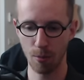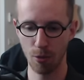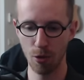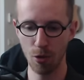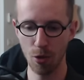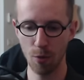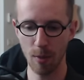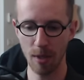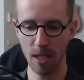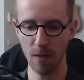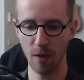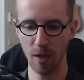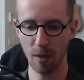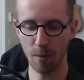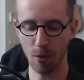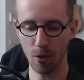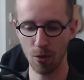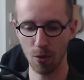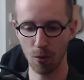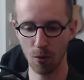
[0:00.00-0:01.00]
Plus
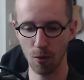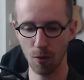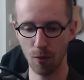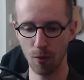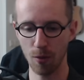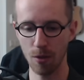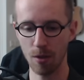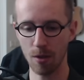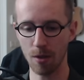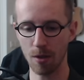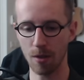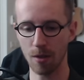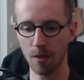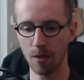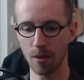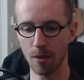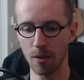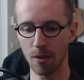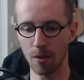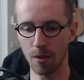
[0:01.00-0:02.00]
spécifiquement sur Dofus,
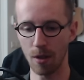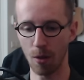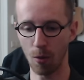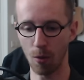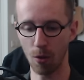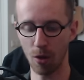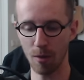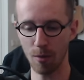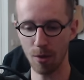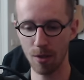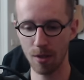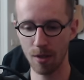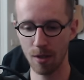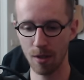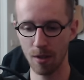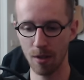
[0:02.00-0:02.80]
alors on commence,